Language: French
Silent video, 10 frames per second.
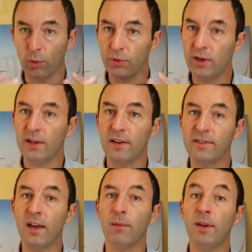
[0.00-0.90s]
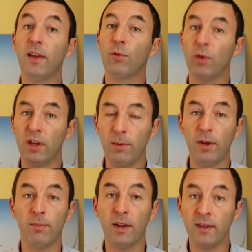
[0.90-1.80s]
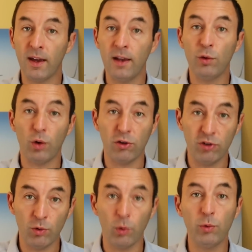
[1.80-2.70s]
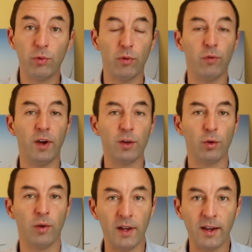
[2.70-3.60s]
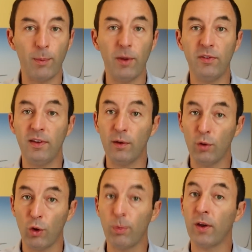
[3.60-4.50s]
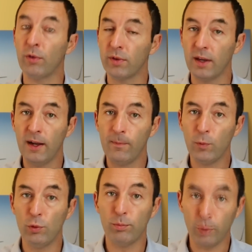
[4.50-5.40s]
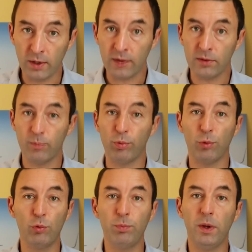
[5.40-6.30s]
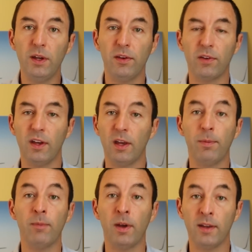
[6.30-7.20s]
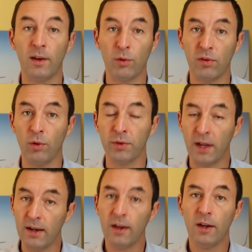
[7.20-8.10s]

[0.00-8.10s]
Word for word: dire aussi que les armées qui sont équipées de matériel d'origine russe vont être dans l'incapacité de représenter une menace pour tout pays qui serait équipé de matériel occidental,